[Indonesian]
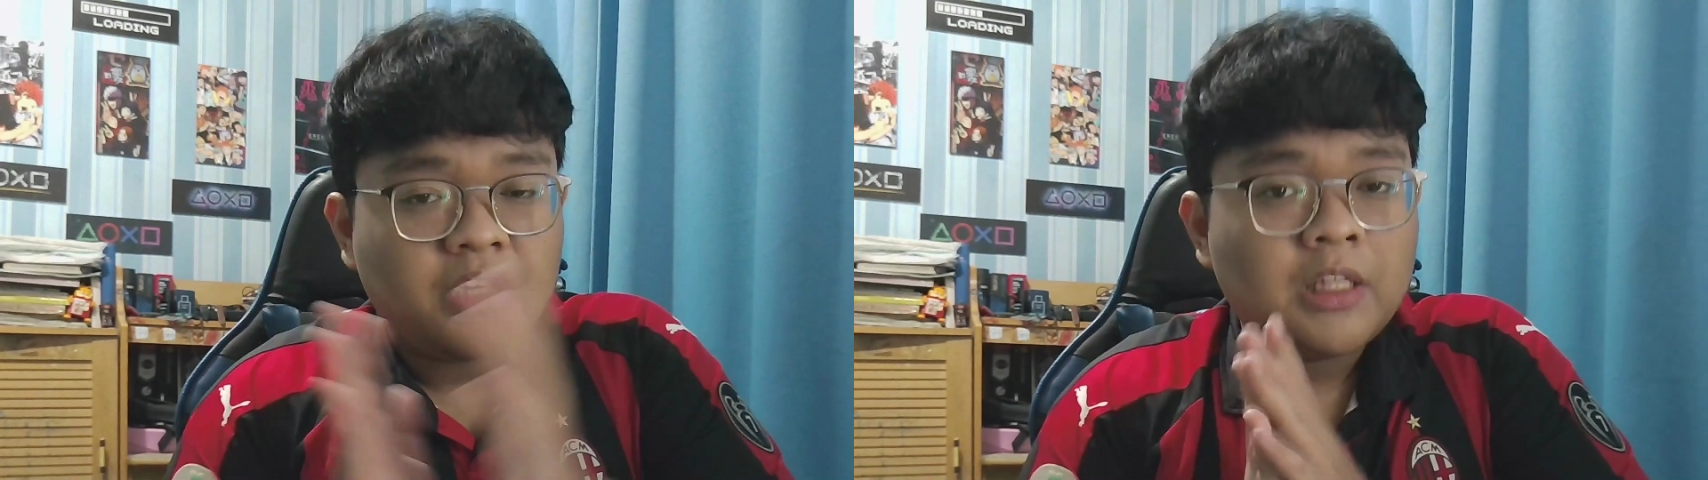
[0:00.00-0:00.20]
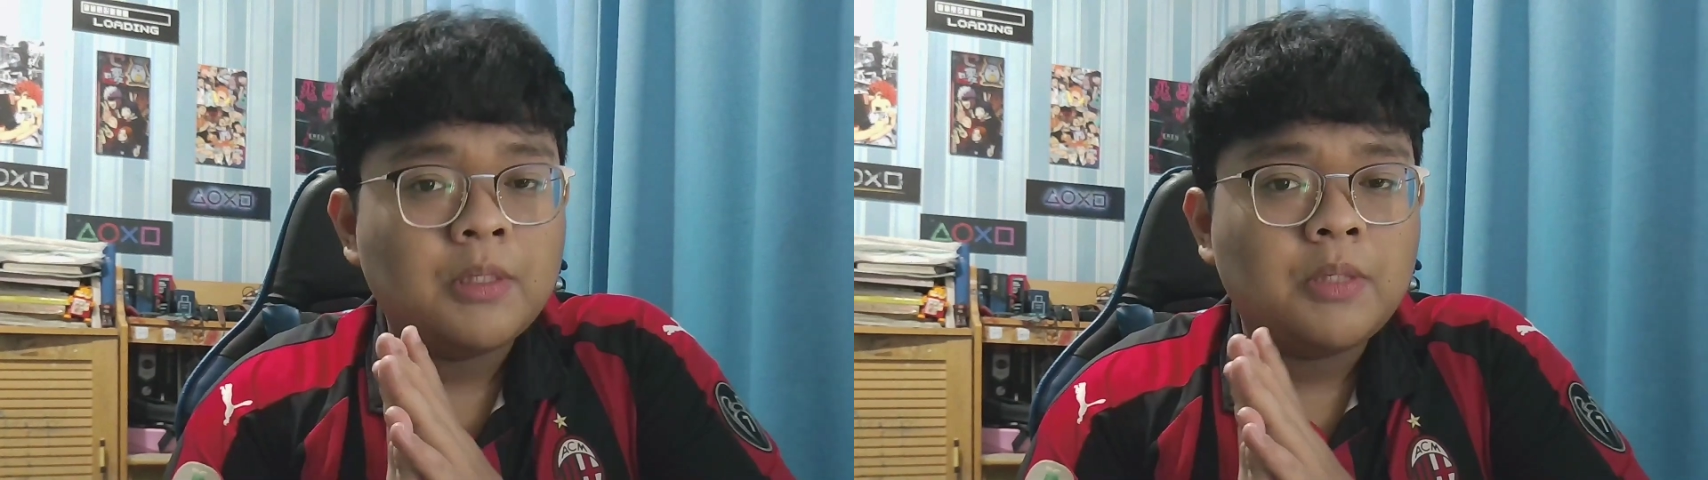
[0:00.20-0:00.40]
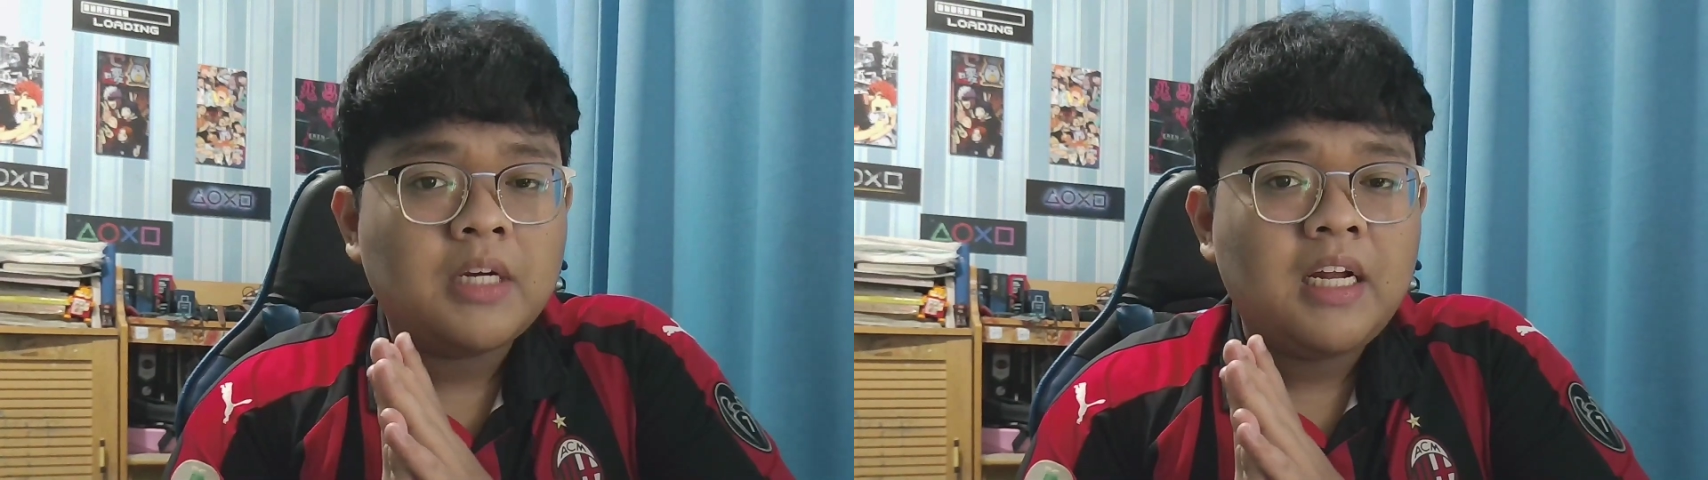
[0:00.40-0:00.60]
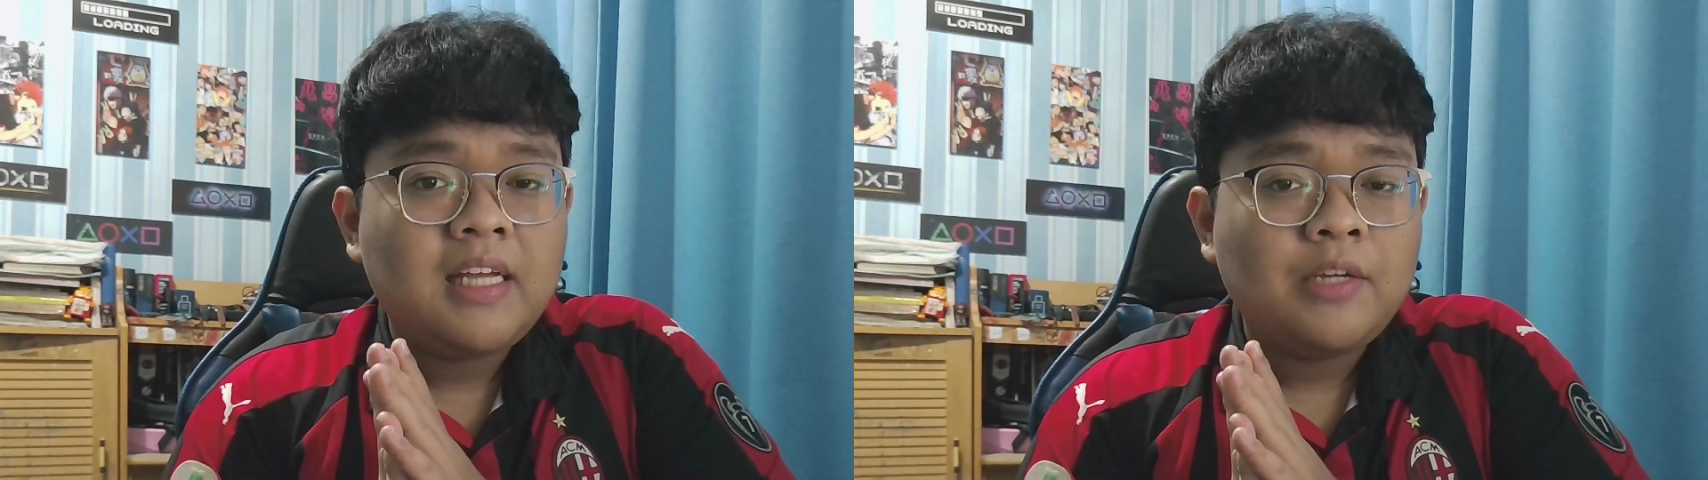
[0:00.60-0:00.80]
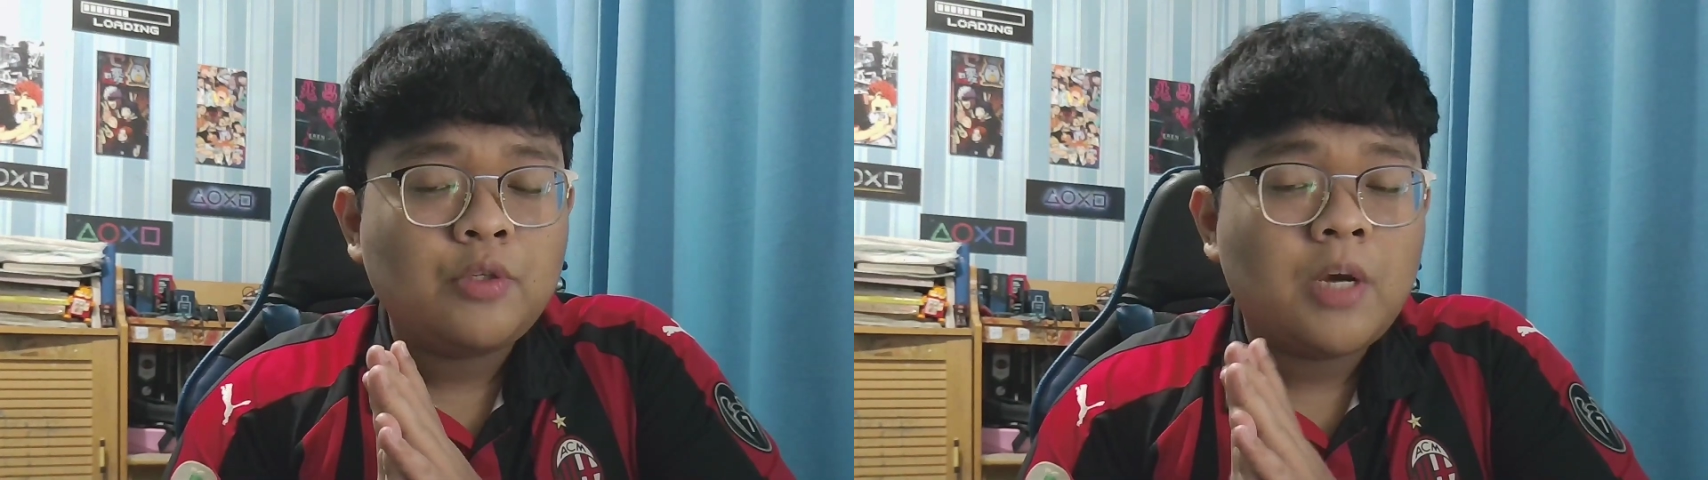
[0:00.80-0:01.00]
ke teman-teman
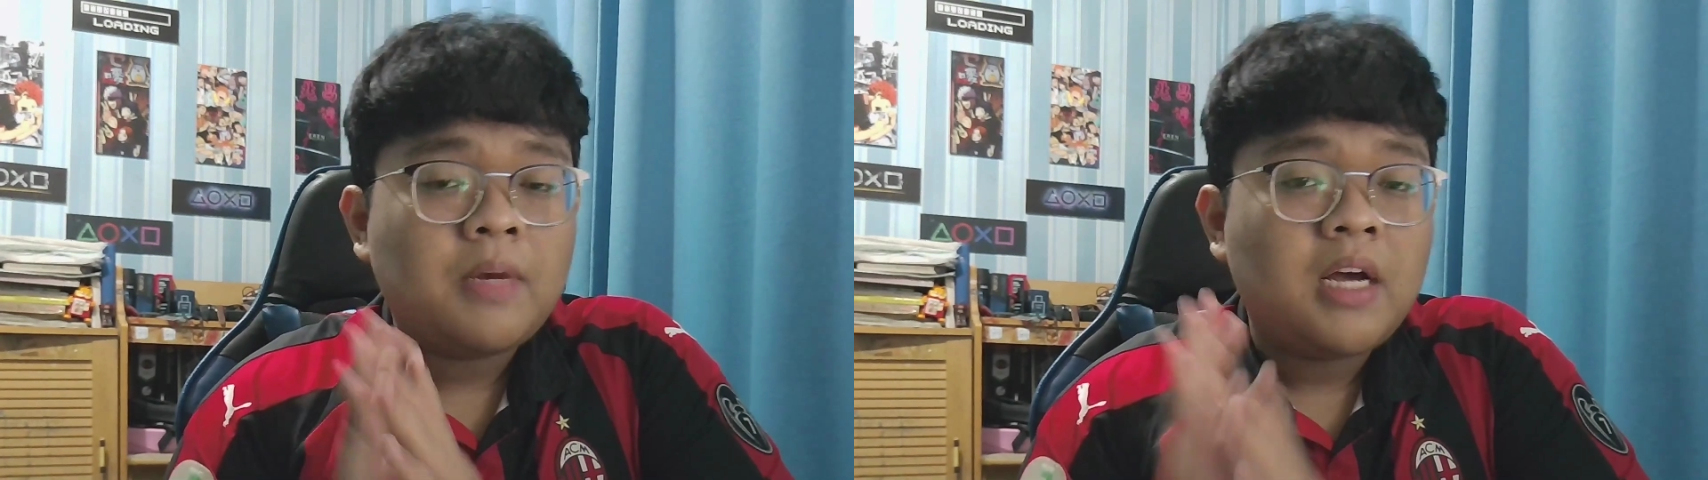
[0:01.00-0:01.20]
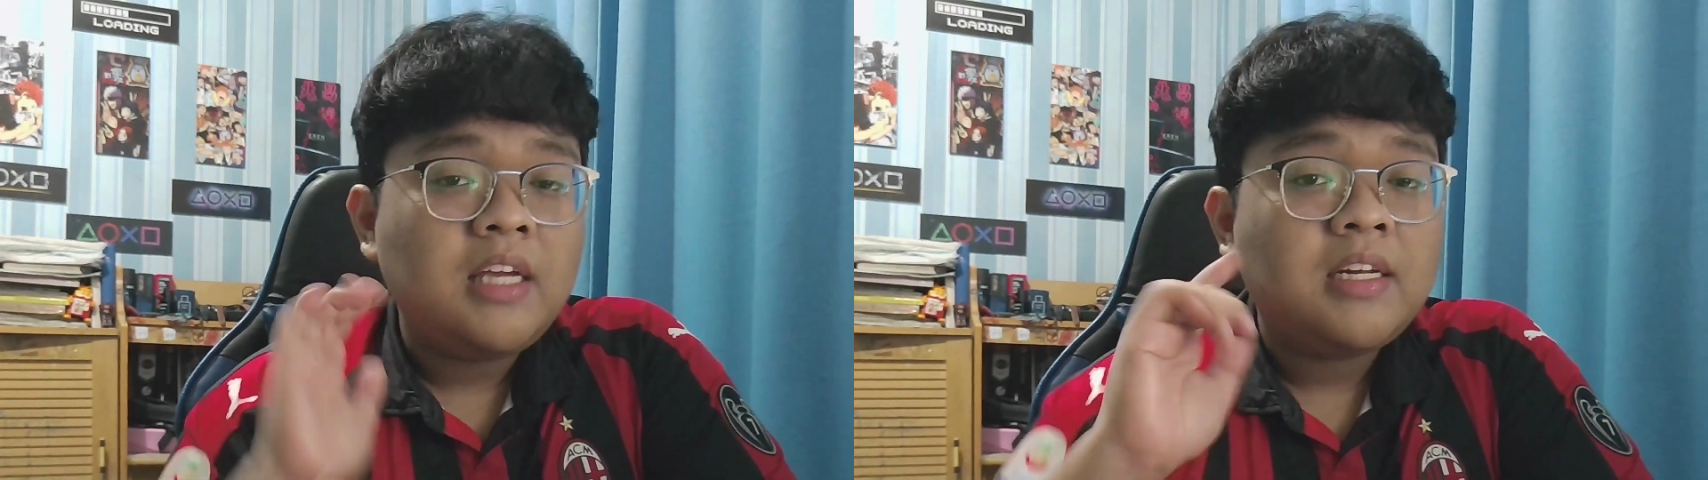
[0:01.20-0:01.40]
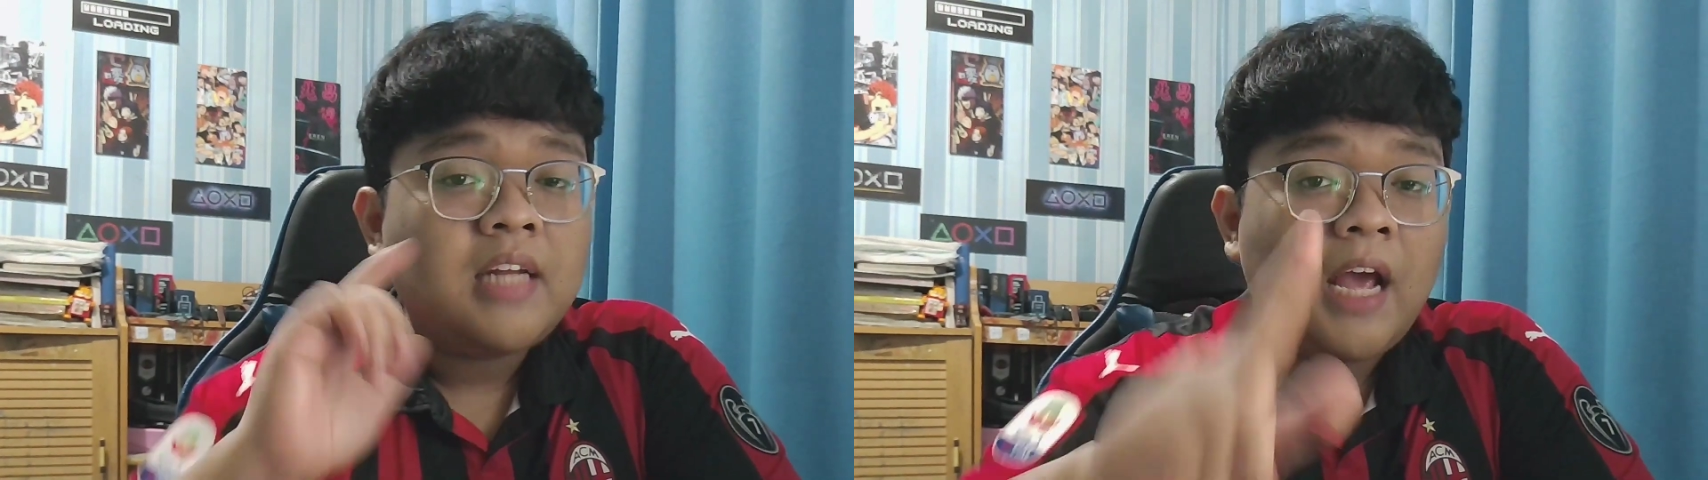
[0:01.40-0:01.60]
kalian yang suka main